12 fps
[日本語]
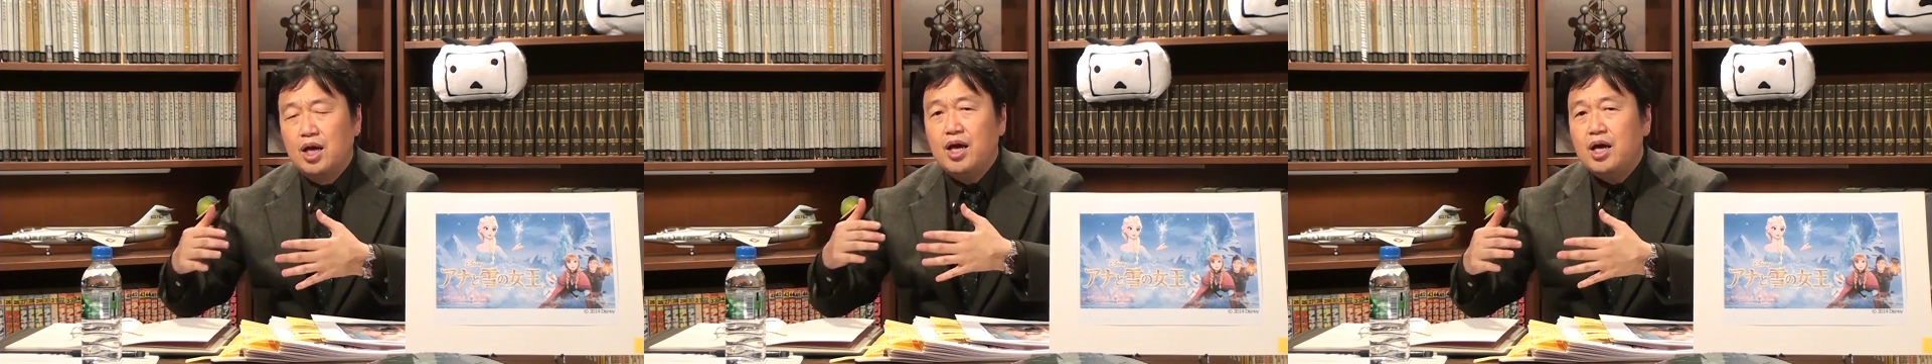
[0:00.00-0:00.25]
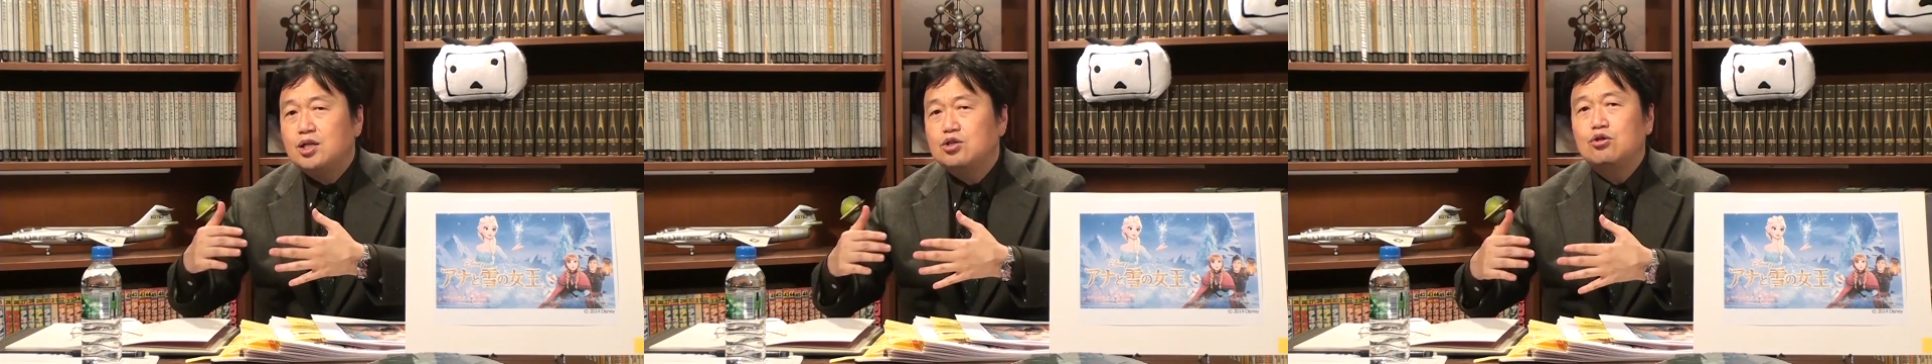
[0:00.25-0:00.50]

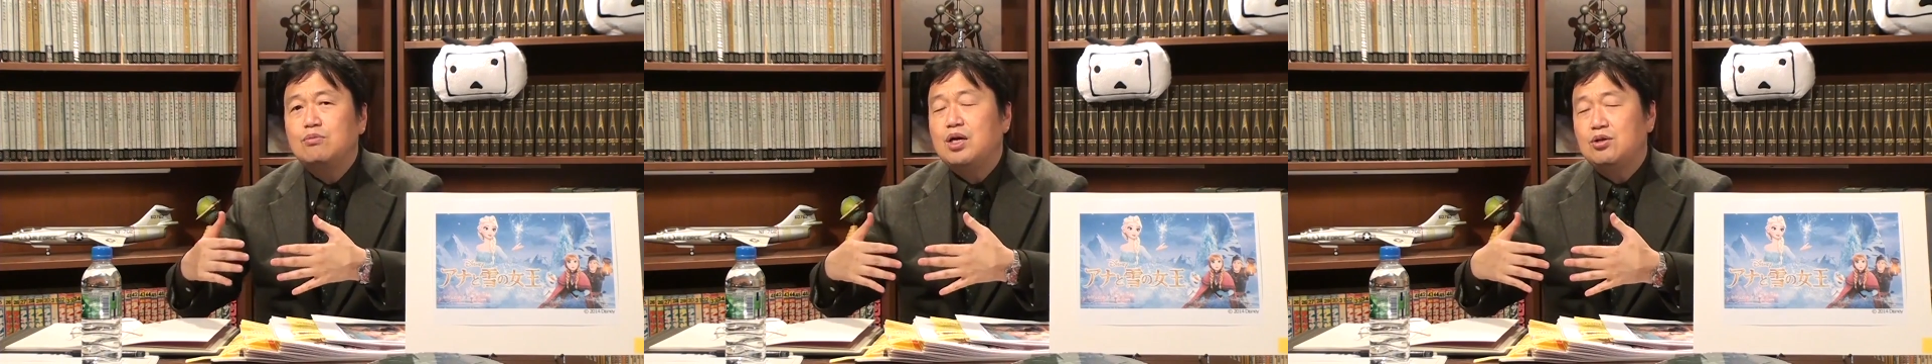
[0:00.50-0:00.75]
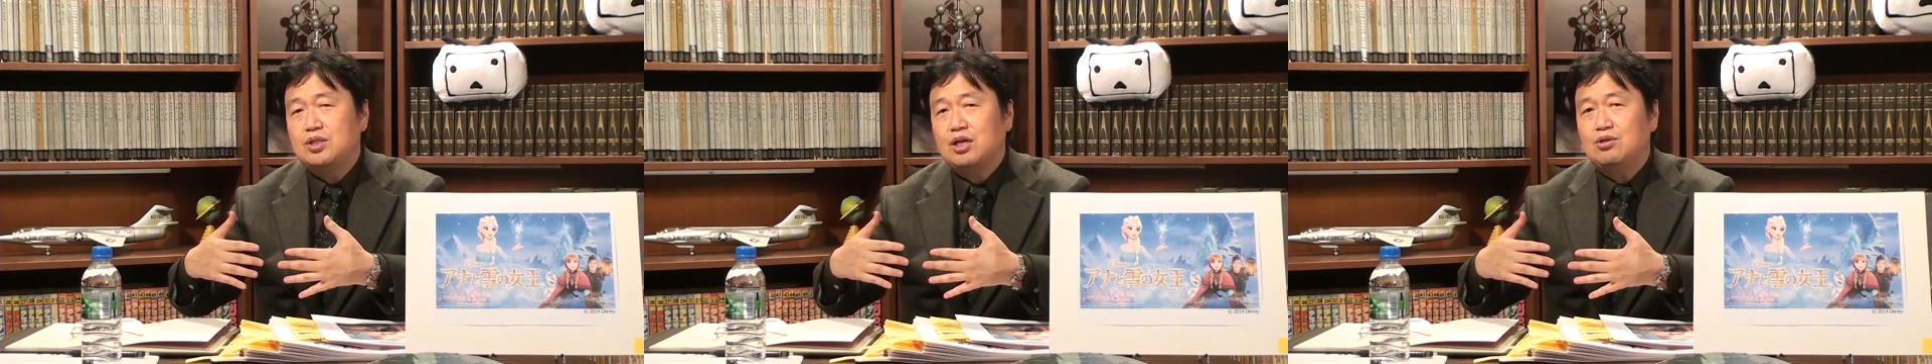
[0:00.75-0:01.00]
映像
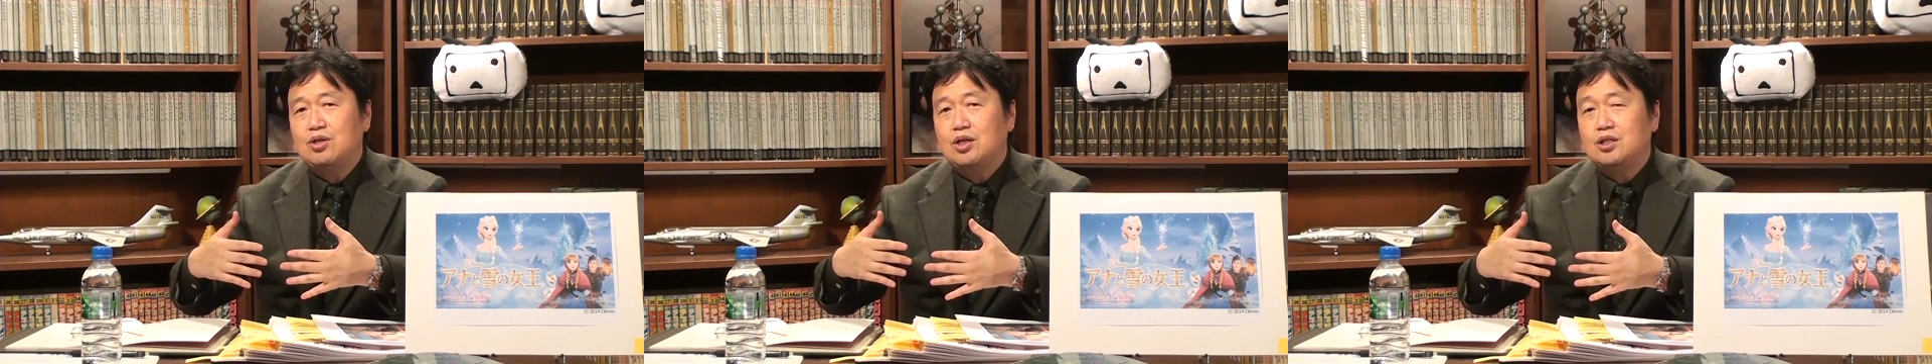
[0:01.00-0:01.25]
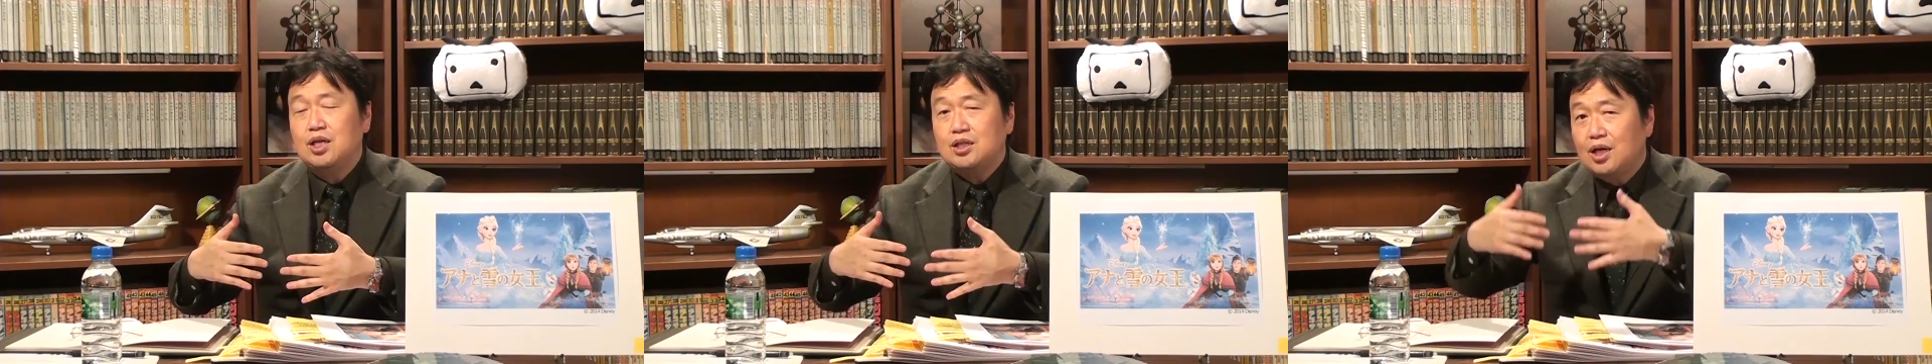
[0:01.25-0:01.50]
メインの作品ってい
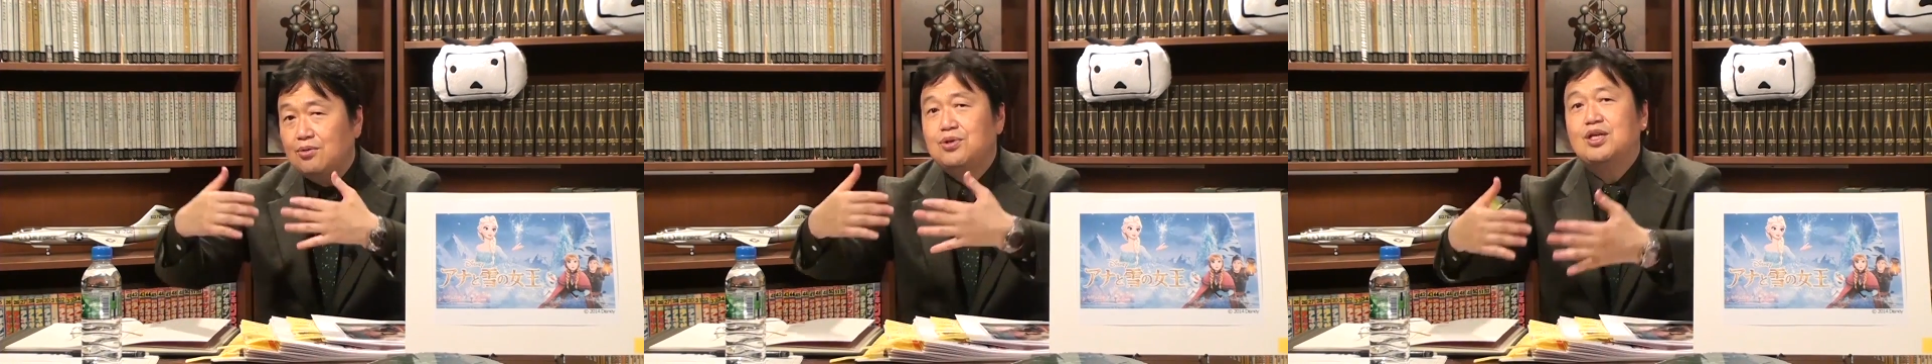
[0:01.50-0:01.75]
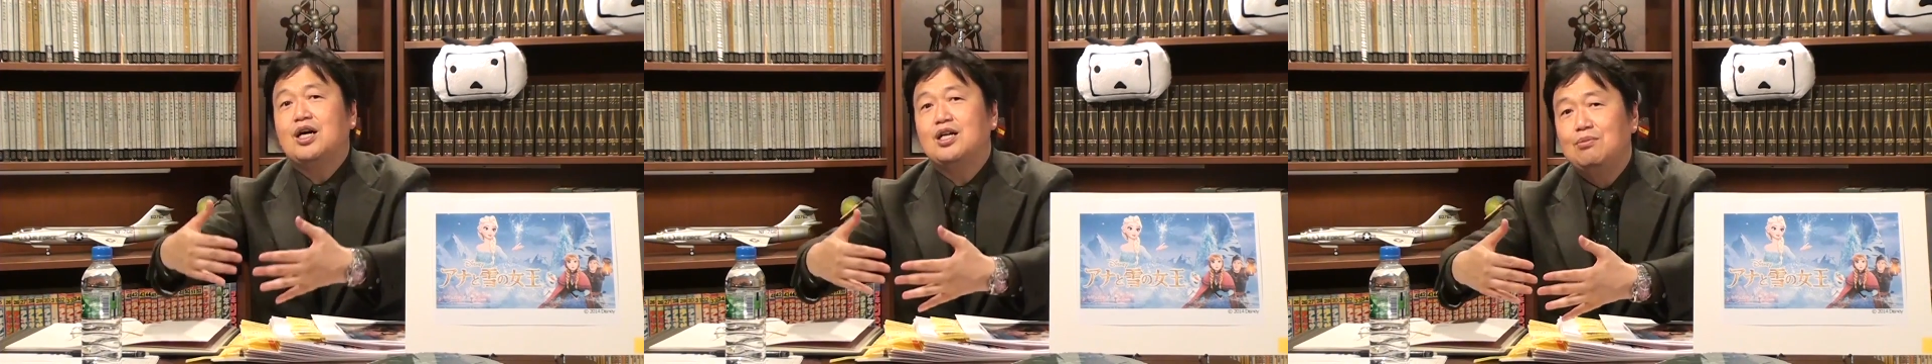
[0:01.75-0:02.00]
うのは絶対
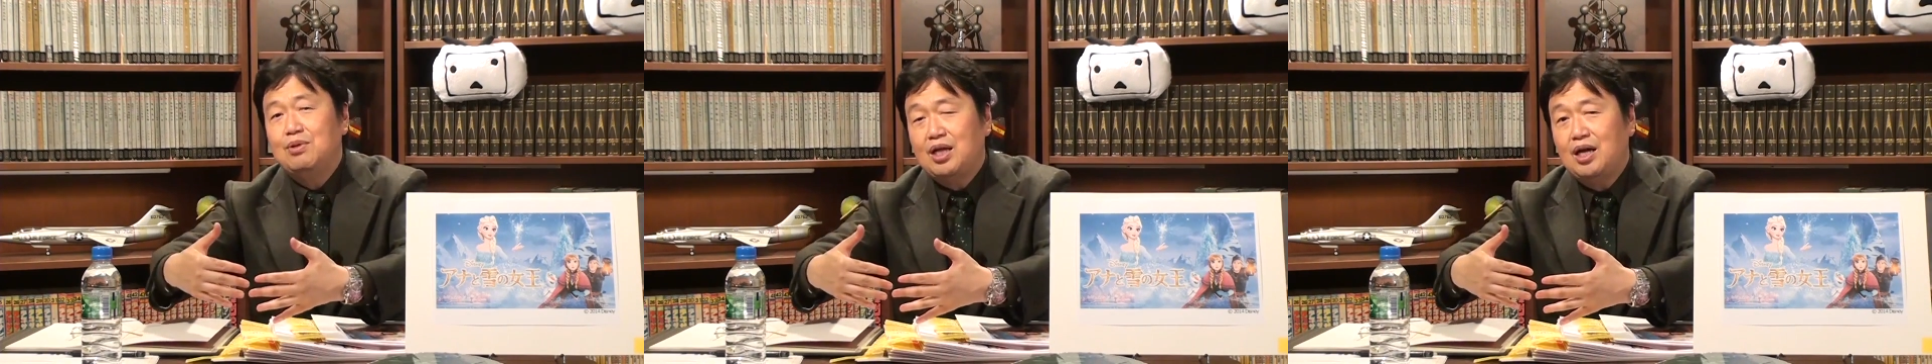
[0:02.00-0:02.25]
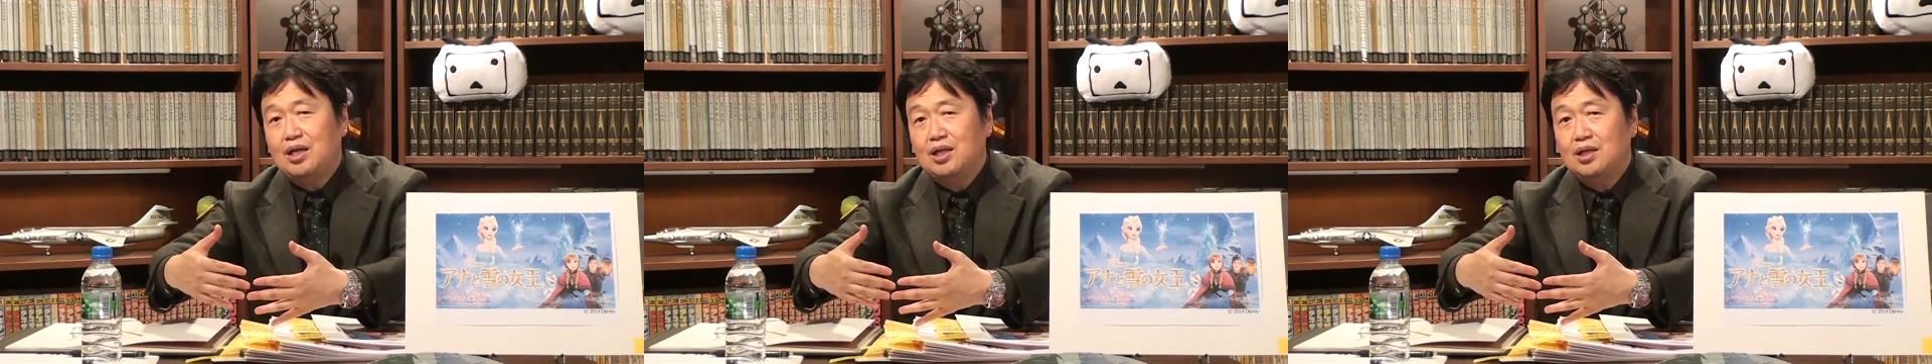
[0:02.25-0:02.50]
吹き替えで見
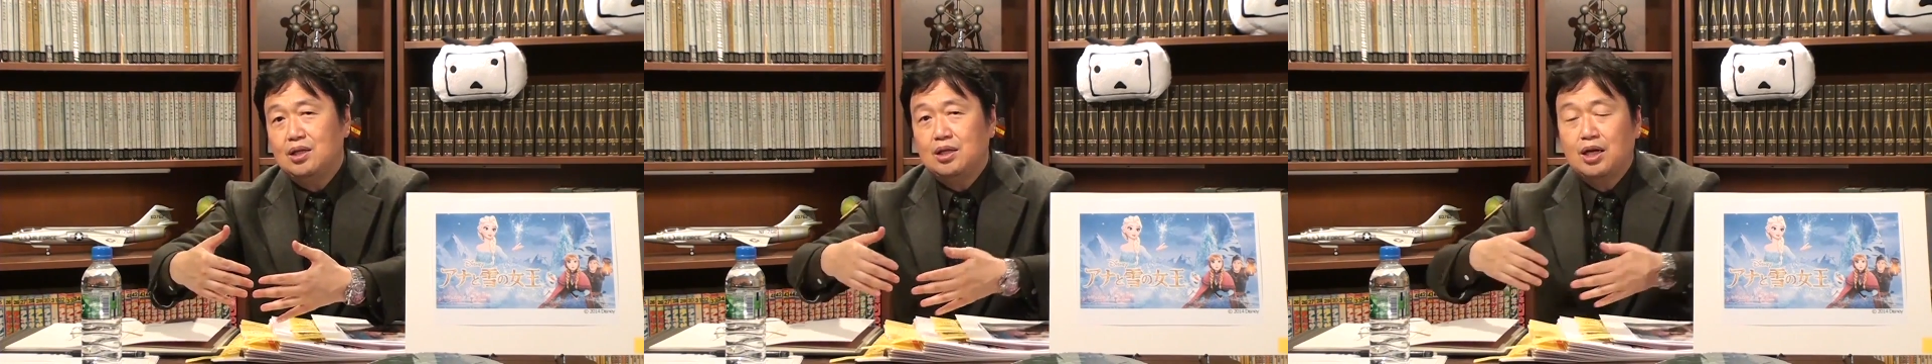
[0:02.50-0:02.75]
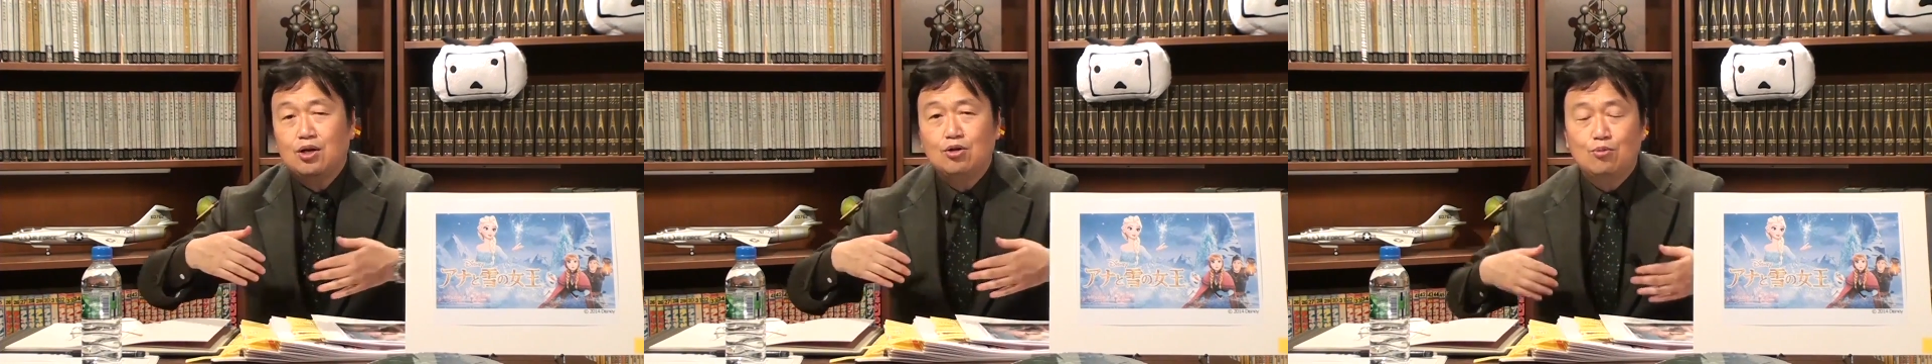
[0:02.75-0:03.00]
たいん
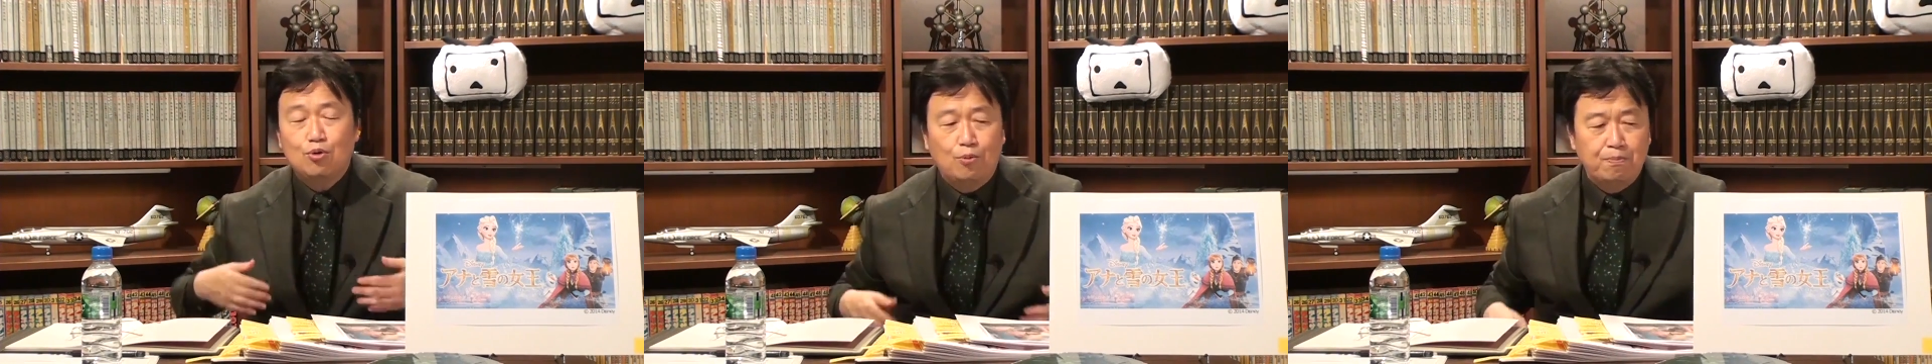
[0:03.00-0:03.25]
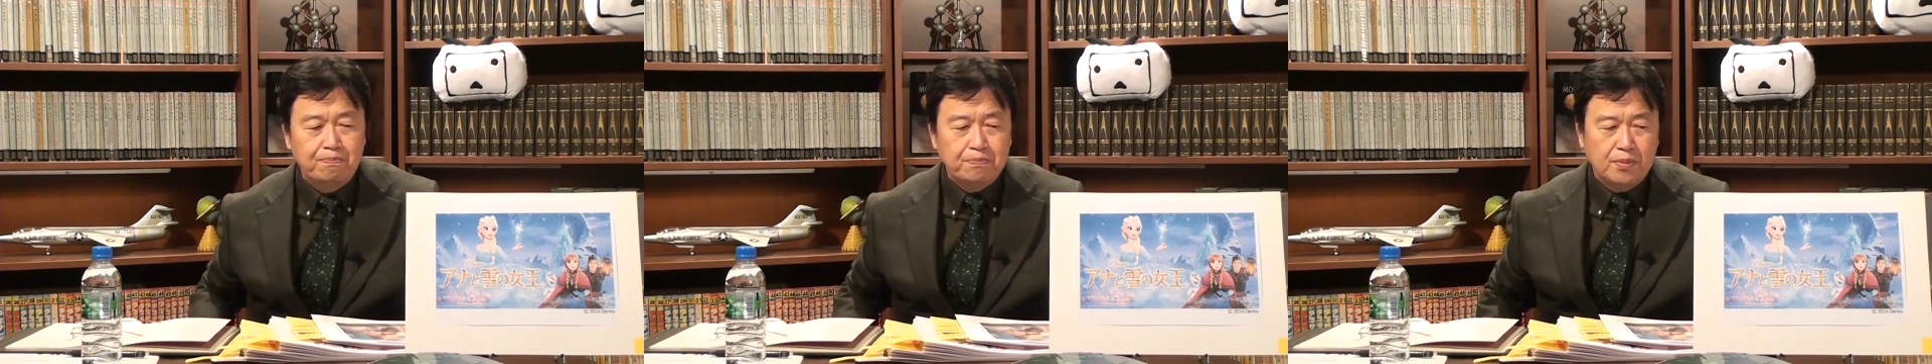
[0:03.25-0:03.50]
だけど
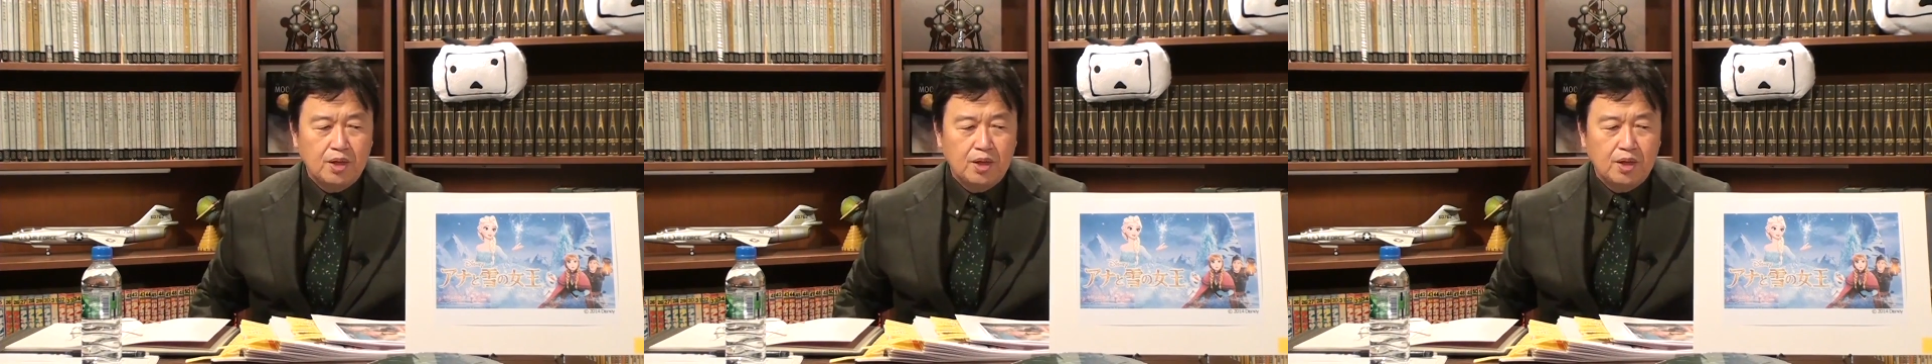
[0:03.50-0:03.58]
も、